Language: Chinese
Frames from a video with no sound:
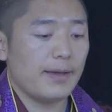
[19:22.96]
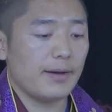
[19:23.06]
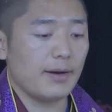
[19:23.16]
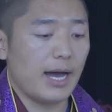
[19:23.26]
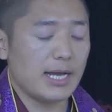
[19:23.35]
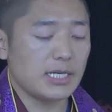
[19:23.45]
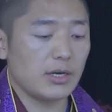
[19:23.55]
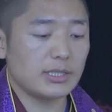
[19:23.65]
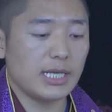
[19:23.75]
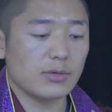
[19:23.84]
呃，按
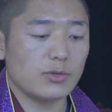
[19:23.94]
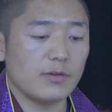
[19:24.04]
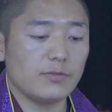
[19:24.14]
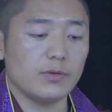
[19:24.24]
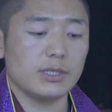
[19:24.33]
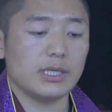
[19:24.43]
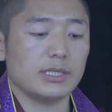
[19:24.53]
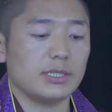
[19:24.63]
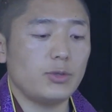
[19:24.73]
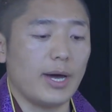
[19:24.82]
照藏传佛教
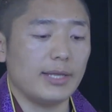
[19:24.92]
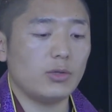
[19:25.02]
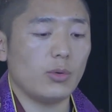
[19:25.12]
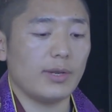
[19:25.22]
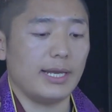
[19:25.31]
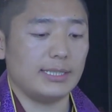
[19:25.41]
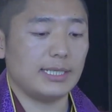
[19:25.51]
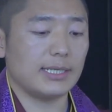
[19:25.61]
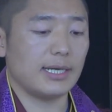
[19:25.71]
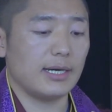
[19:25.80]
的传统来
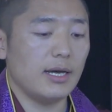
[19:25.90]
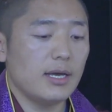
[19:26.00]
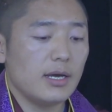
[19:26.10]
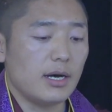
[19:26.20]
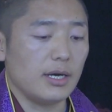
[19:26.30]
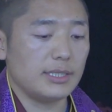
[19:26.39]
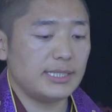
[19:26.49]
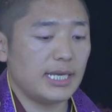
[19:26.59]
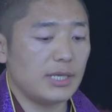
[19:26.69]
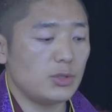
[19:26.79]
讲呢，呃，
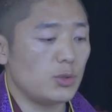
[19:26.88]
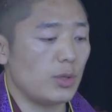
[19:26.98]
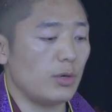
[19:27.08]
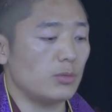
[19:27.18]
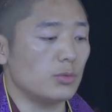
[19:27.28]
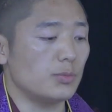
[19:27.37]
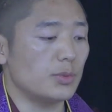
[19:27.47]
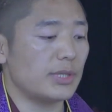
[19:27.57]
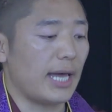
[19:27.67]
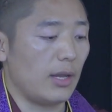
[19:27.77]
先学五
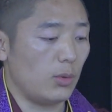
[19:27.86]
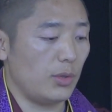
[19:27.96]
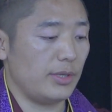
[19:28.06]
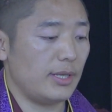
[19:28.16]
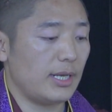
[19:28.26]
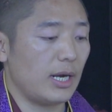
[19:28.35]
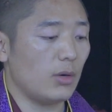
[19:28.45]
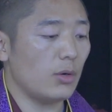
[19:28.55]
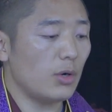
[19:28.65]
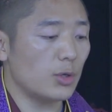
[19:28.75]
部大论，然
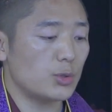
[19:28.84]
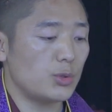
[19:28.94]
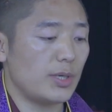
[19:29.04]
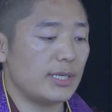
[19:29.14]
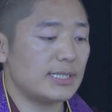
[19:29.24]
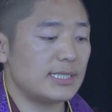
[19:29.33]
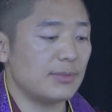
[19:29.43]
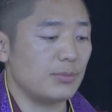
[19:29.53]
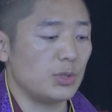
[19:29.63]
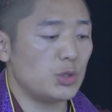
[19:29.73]
后后学
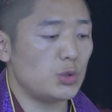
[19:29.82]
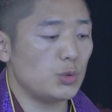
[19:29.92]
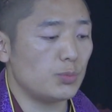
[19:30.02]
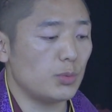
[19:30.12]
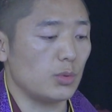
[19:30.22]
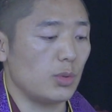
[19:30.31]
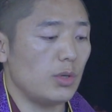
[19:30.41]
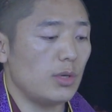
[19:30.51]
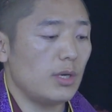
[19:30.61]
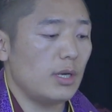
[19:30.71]
四迷续部。
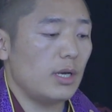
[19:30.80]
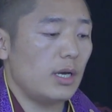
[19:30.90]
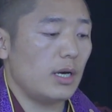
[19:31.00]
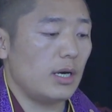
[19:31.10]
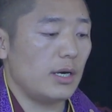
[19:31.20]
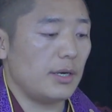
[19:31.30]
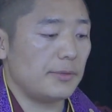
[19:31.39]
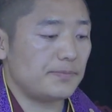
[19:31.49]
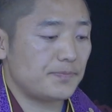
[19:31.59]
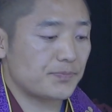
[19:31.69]
呃，